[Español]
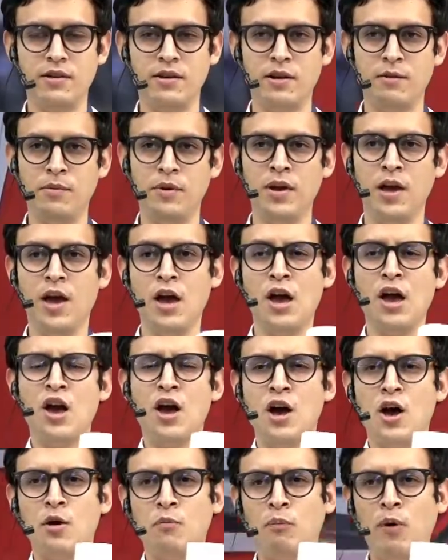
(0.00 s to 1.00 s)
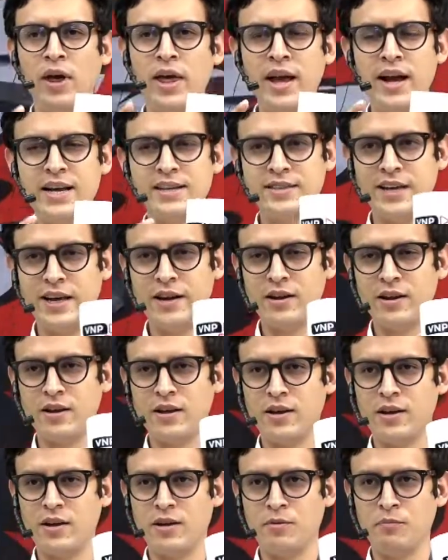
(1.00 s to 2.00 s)
cosa Pueden hacer.
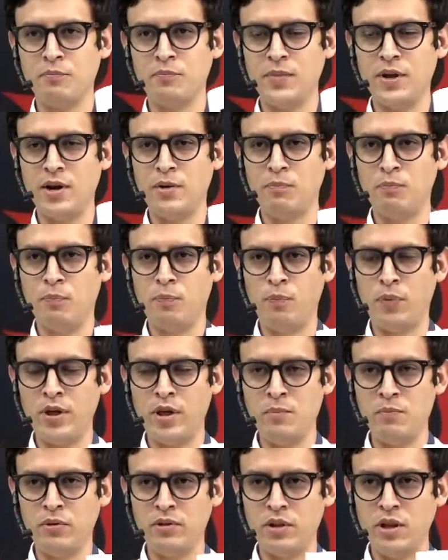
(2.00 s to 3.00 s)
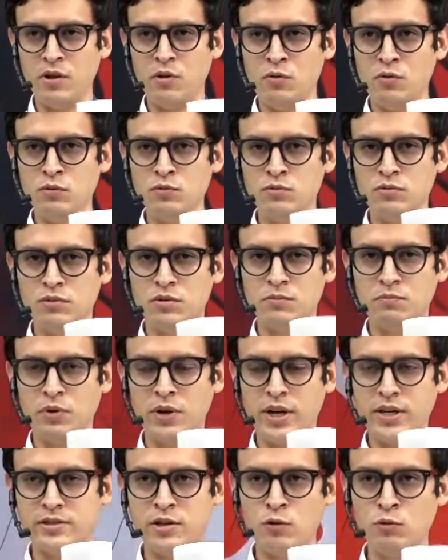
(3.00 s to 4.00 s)
Eh, pueden poner un.
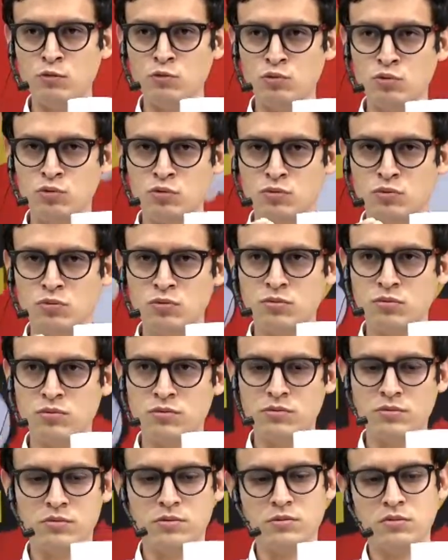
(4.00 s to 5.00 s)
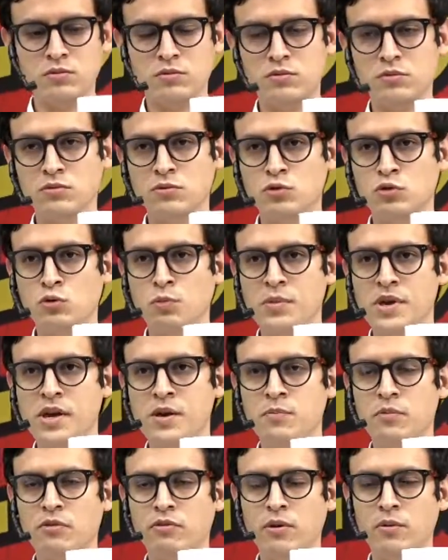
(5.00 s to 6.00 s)
Pueden hacer un. Un, zoom
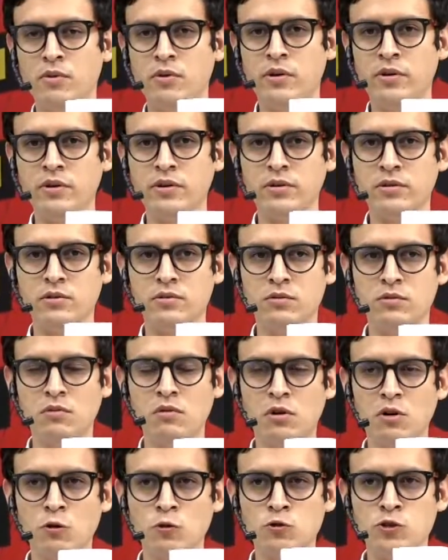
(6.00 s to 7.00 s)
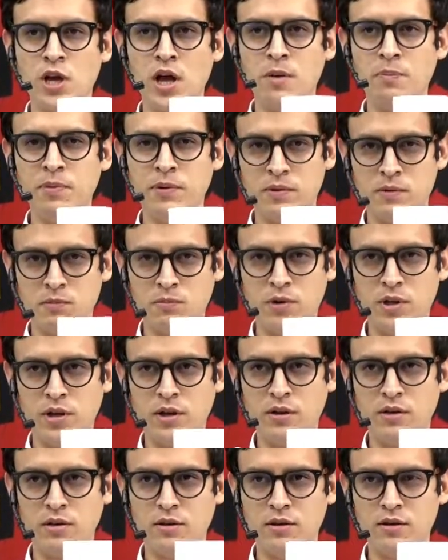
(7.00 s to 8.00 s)
in, por favor. Un close up.
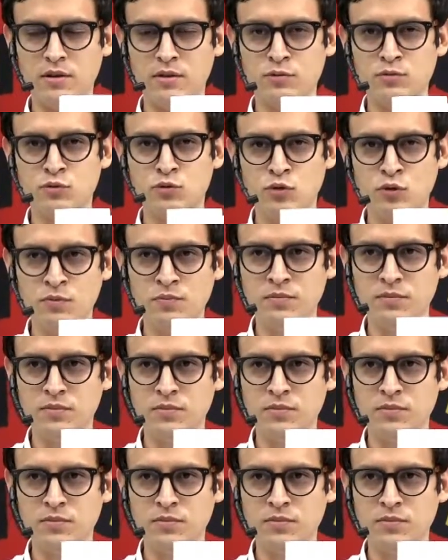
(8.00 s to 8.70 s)
¿Pueden? un zoom.